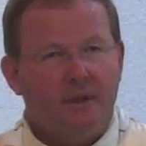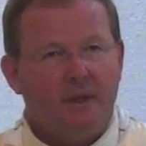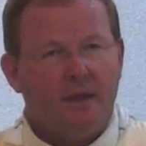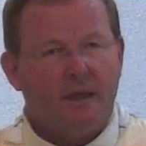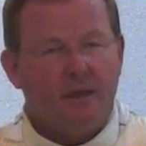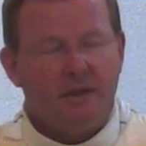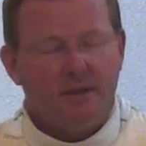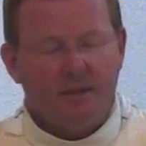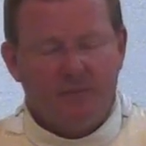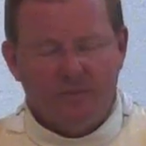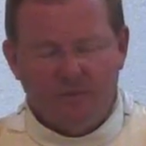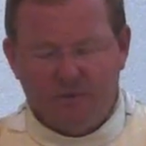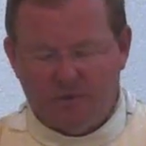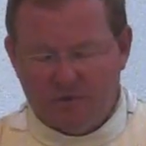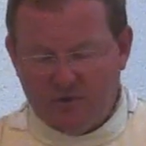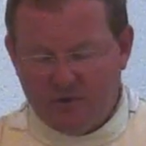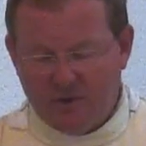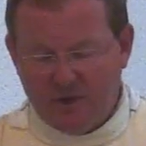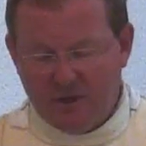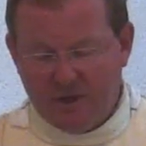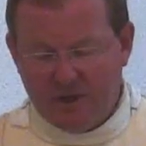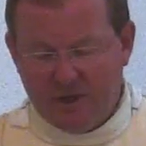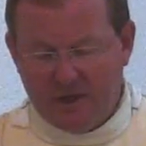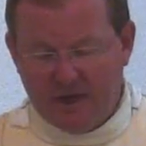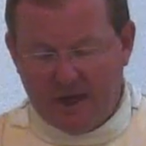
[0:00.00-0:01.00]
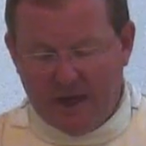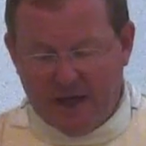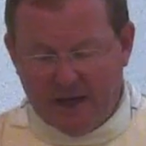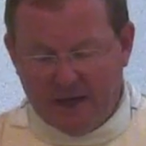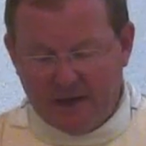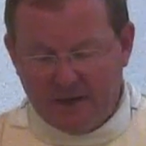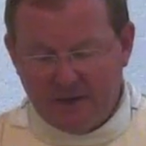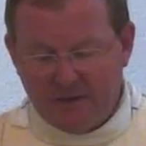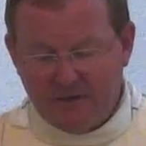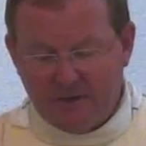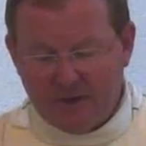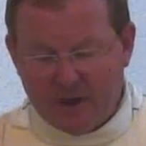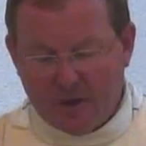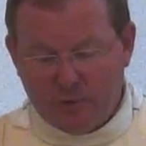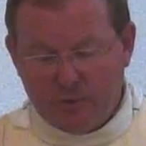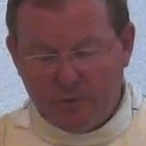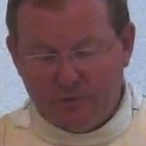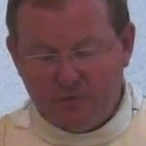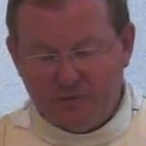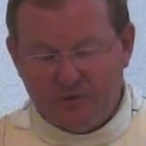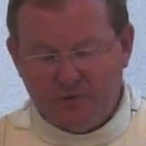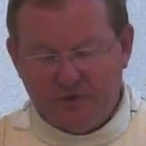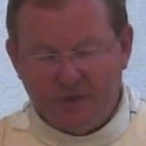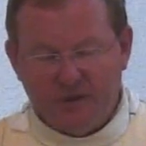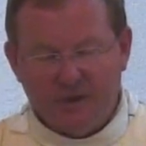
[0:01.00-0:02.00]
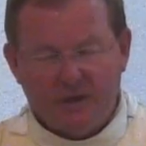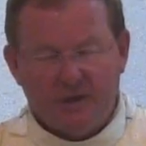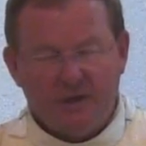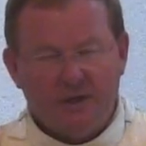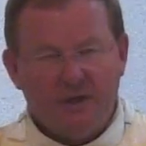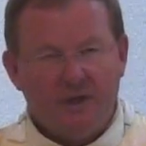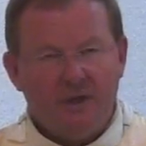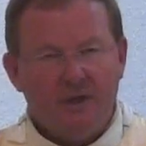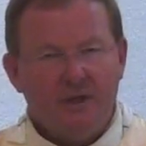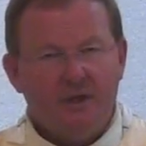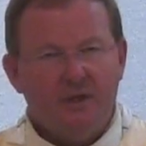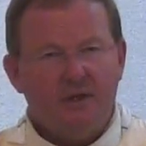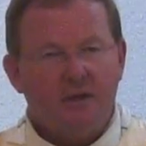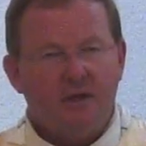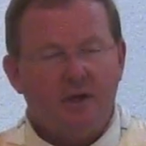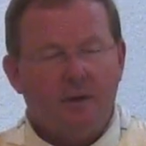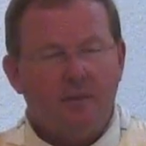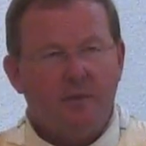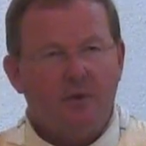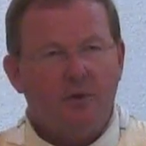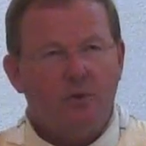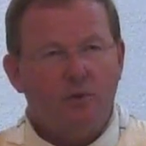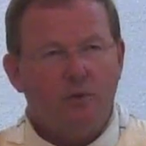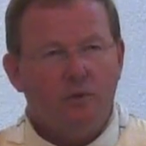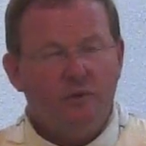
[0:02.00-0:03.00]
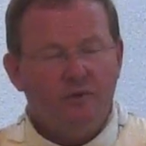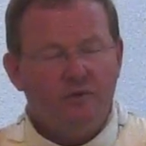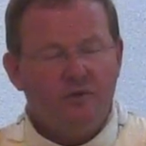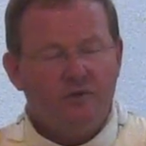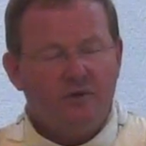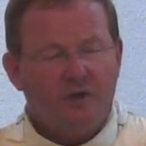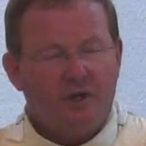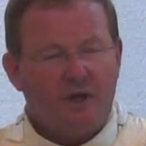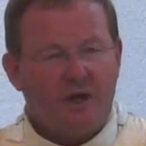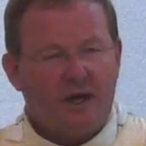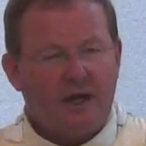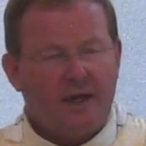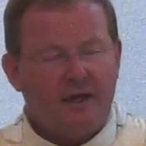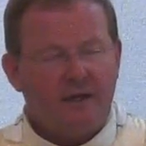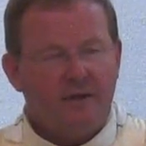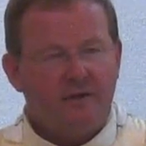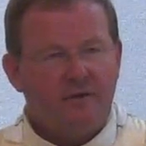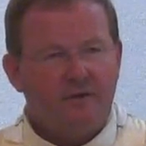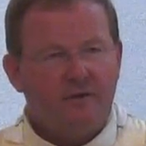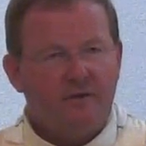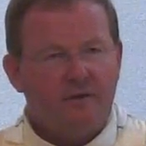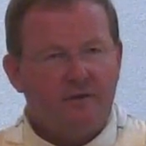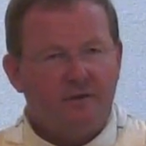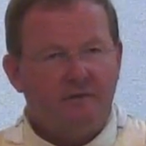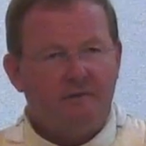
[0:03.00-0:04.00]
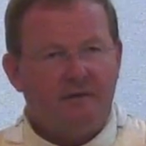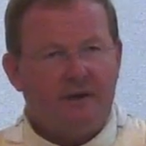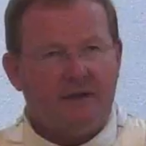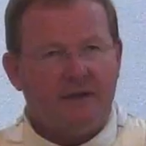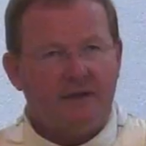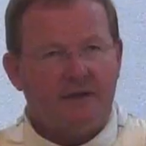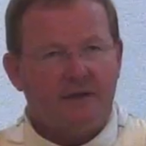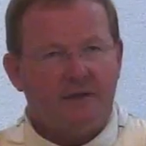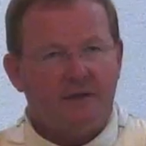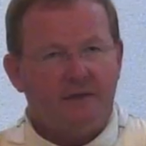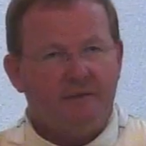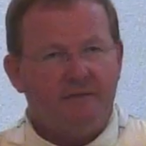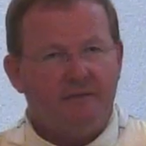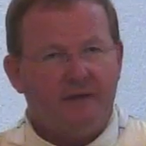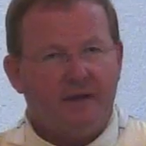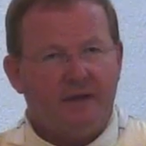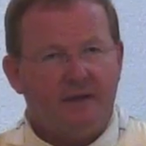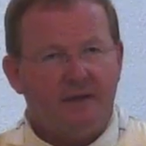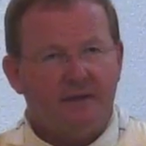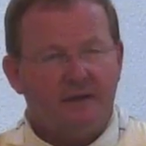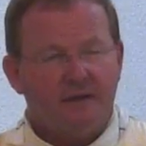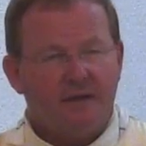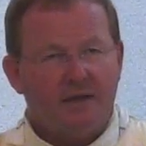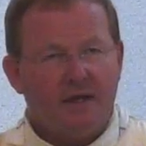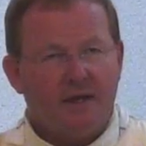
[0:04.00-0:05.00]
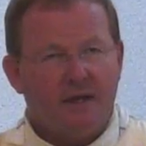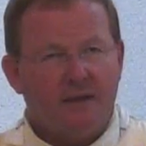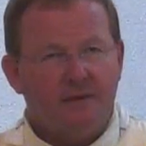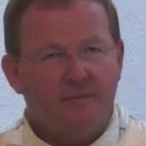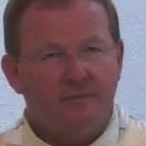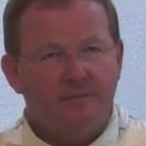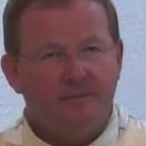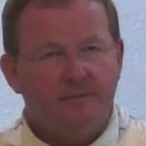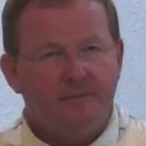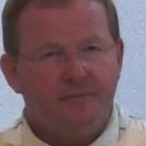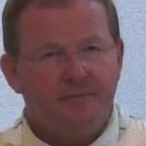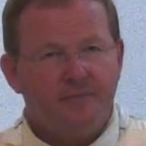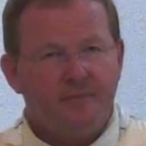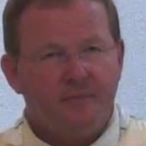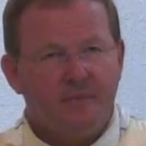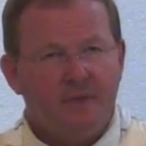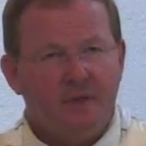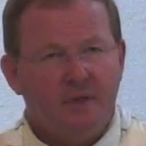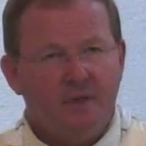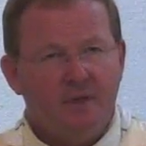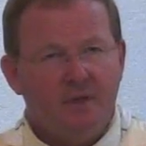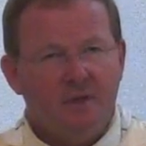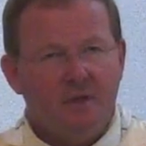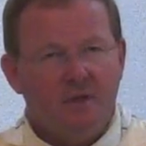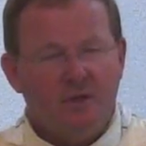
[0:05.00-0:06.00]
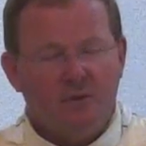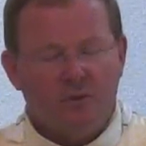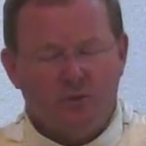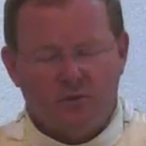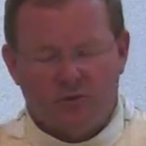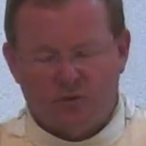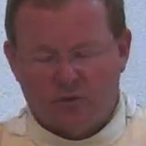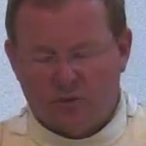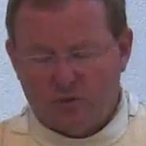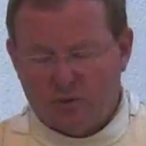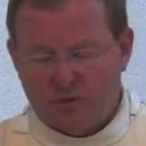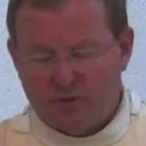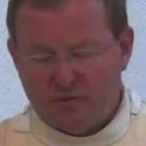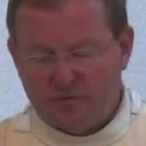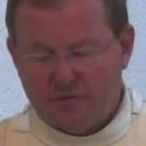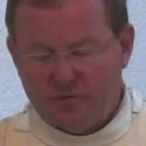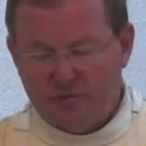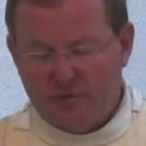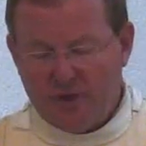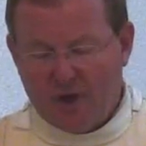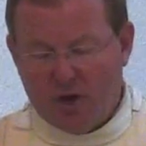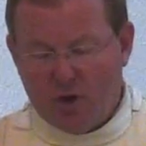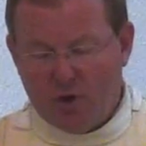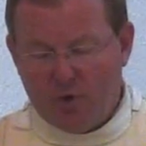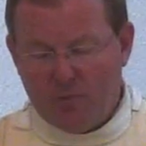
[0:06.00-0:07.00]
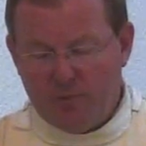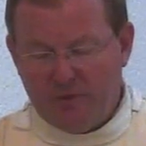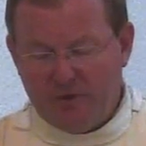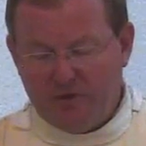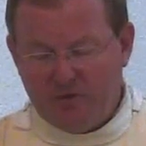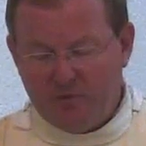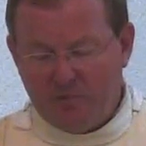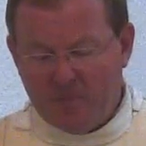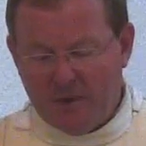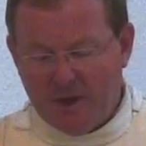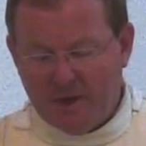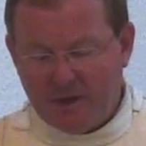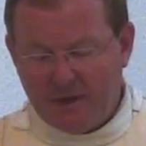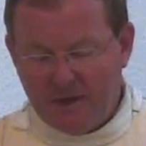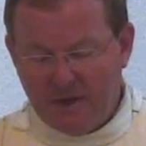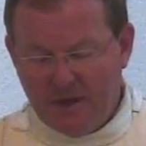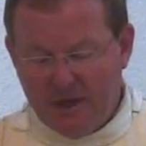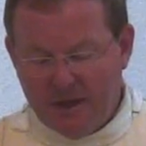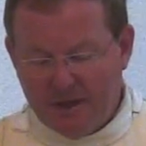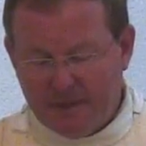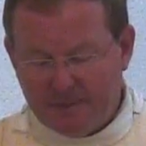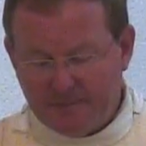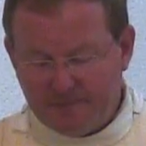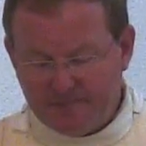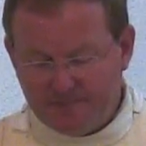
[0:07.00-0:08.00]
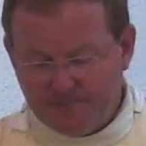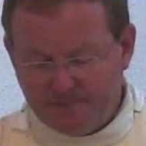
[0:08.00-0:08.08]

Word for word: nimmt Leid auf sich, damit unser Leid gewandelt werden kann. So dürfen wir auch mit Maria